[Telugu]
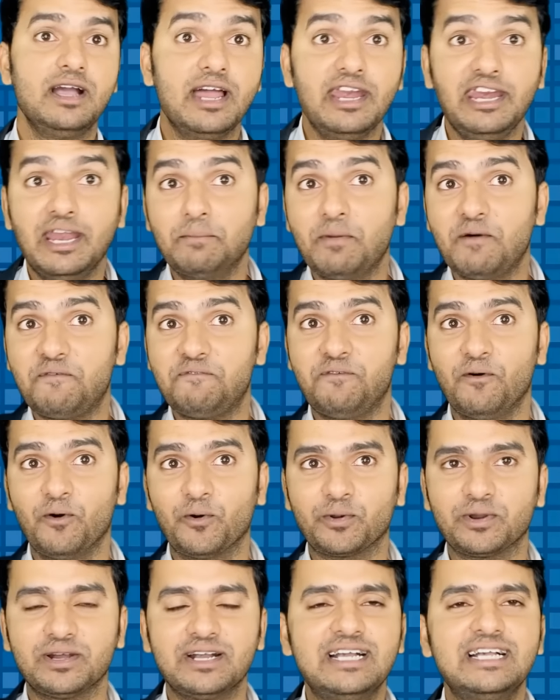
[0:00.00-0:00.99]
నెంబర్
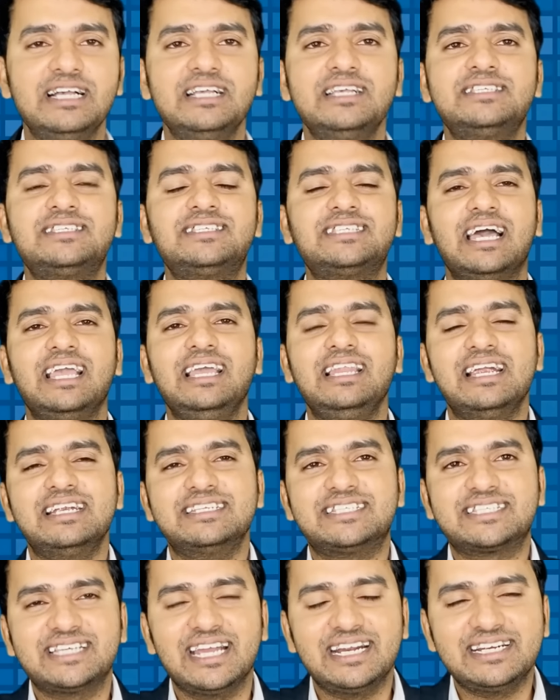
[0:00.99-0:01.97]
ఫోర్
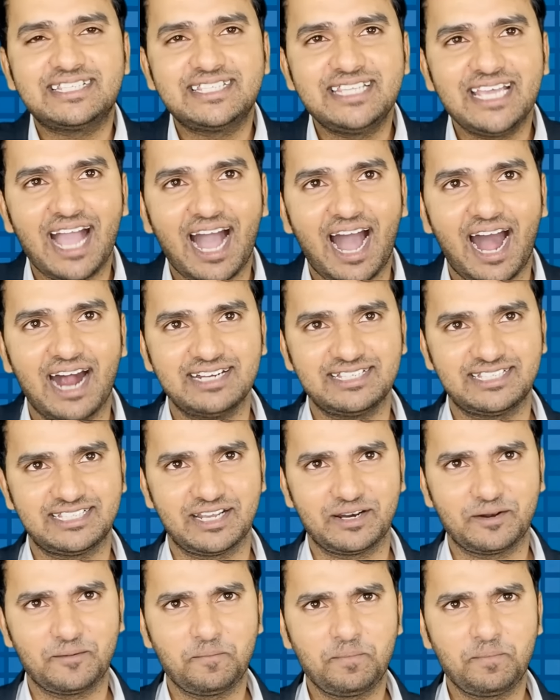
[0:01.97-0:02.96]
సైలెన్స్ గెట్స్ ది ఆన్సర్